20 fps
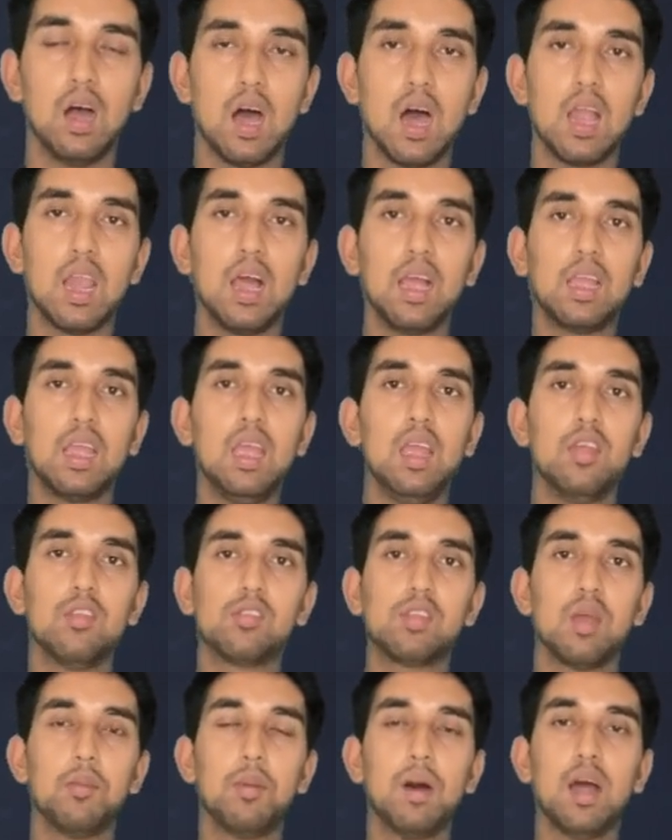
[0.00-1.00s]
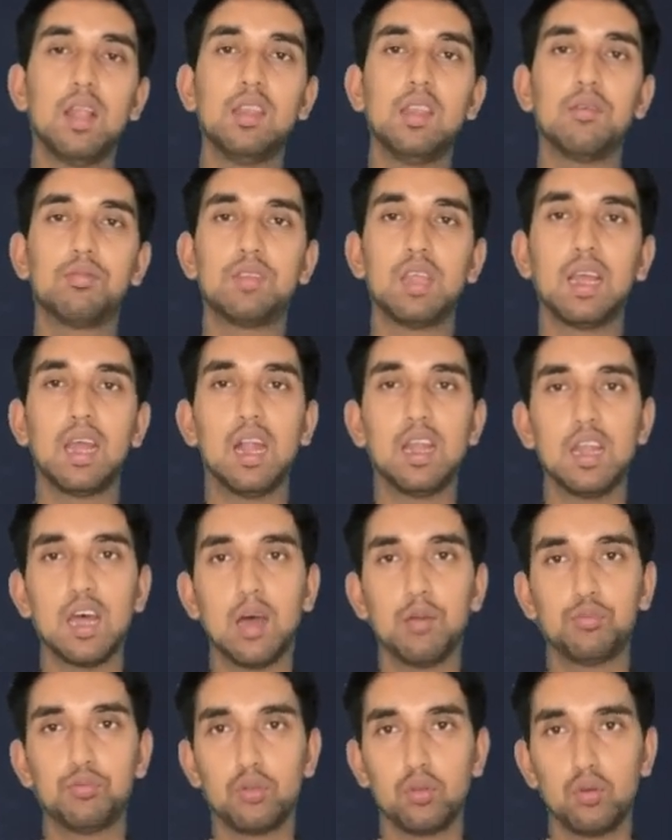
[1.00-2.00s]
हालांकि इसके बाद जब सेकेंड
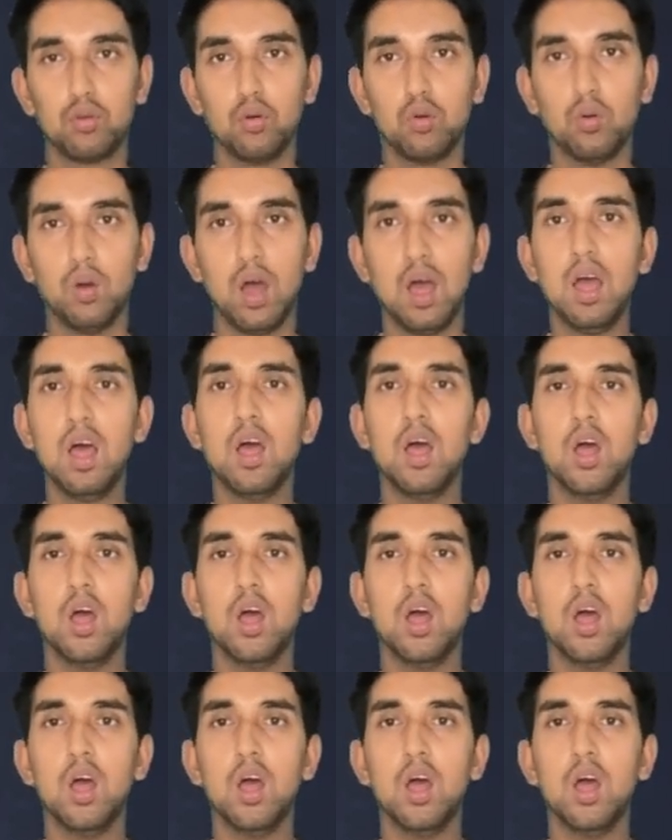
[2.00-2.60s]
हाफ शुरू हुआ